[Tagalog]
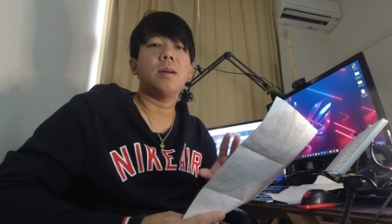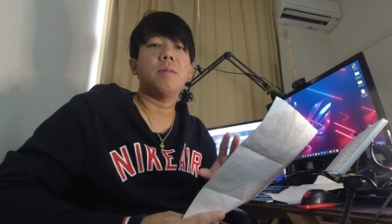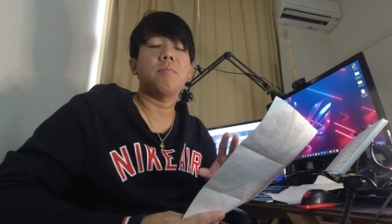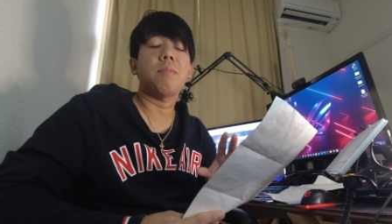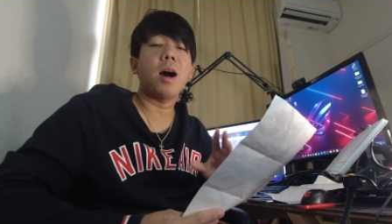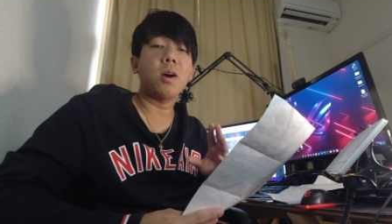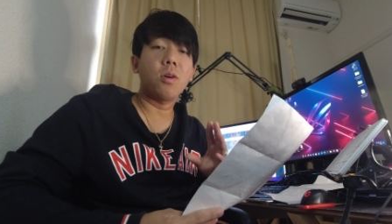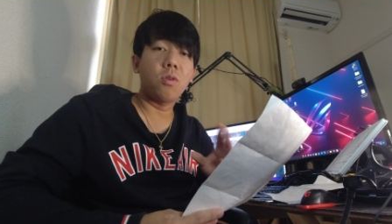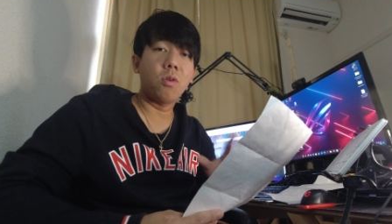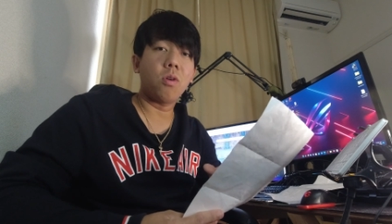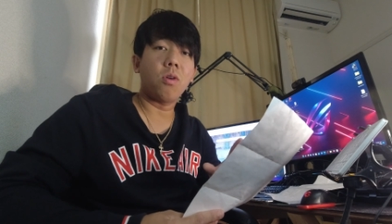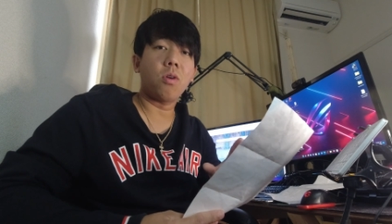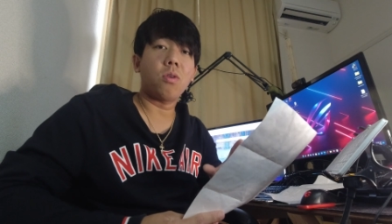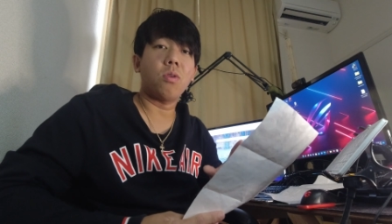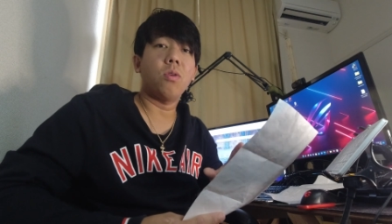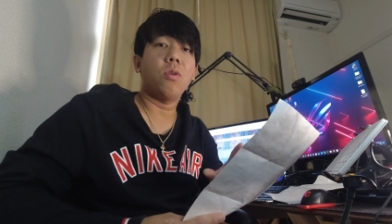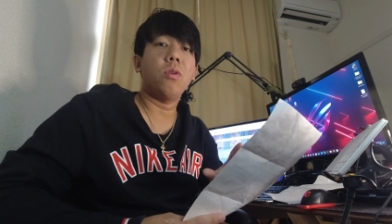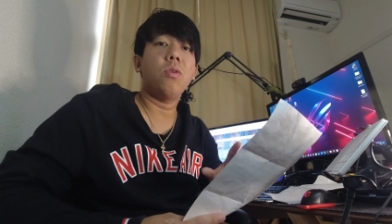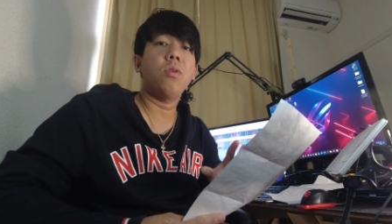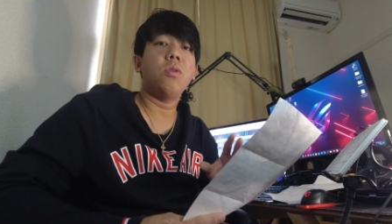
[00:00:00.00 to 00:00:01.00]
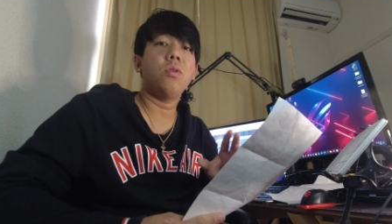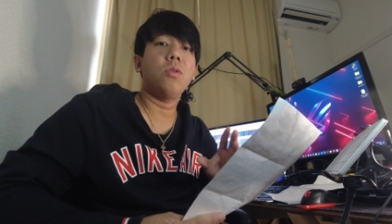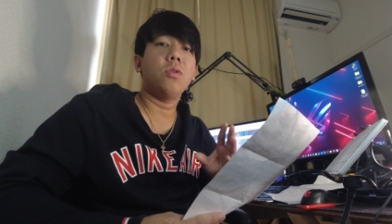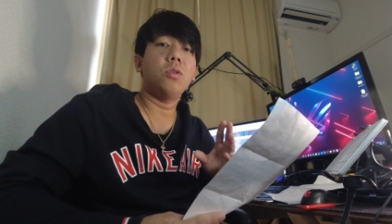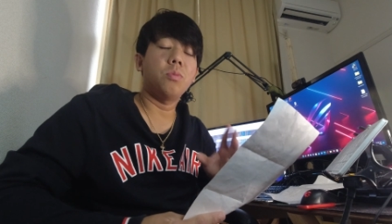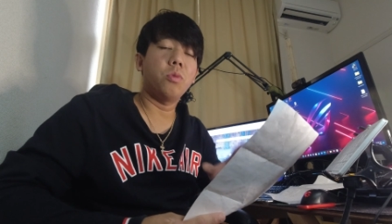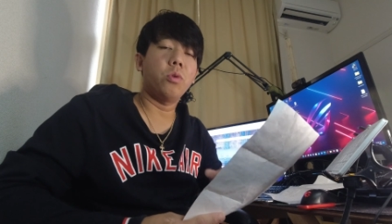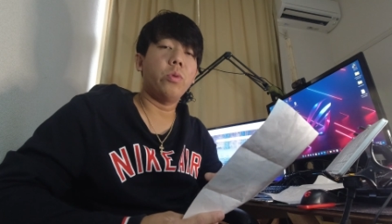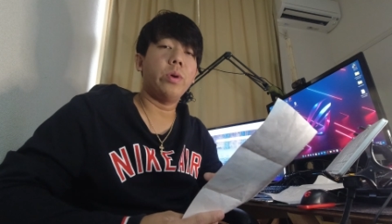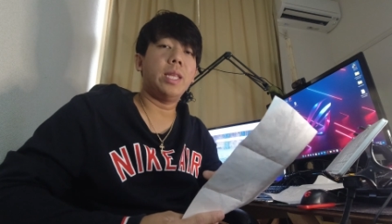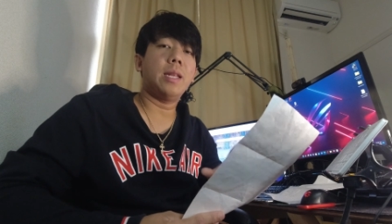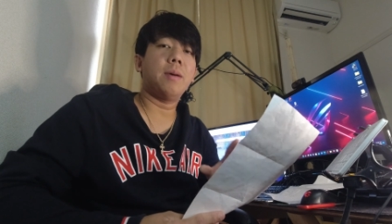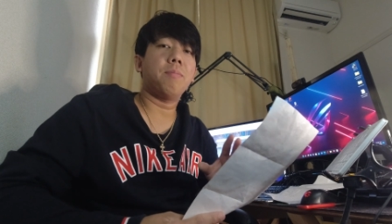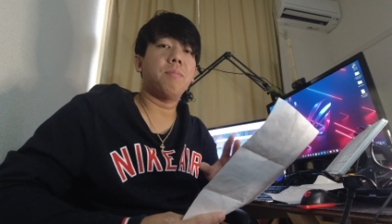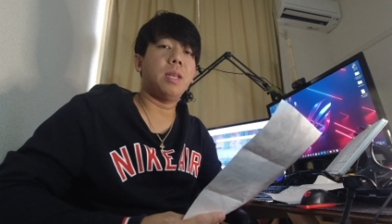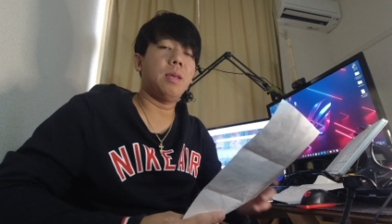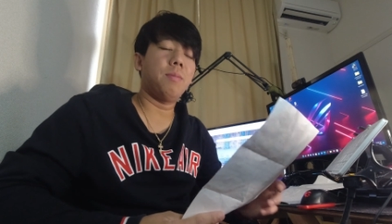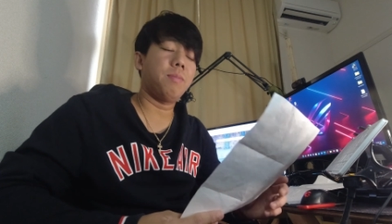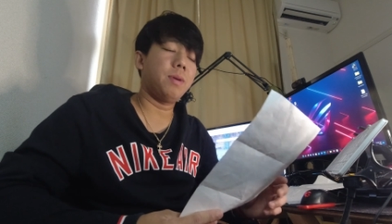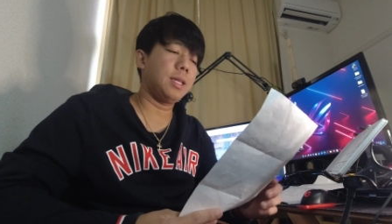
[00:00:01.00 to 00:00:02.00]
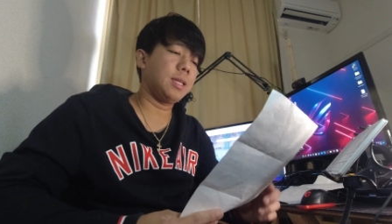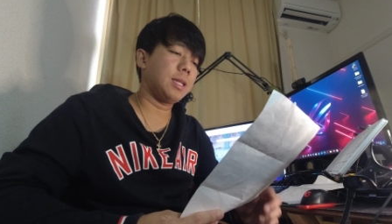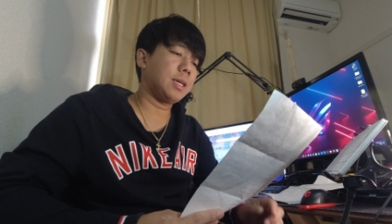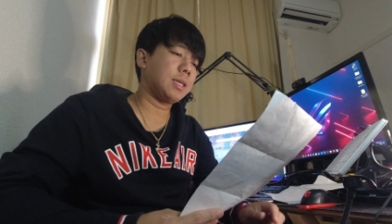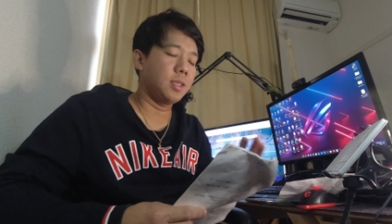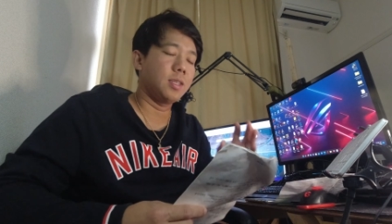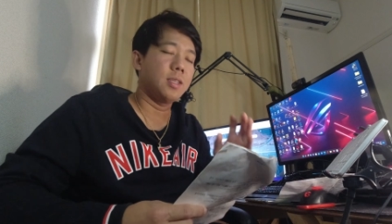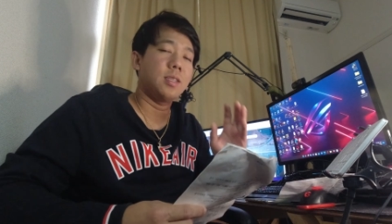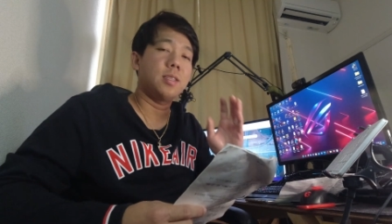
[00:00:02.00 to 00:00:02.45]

bago ako umuwi ng Pilipinas.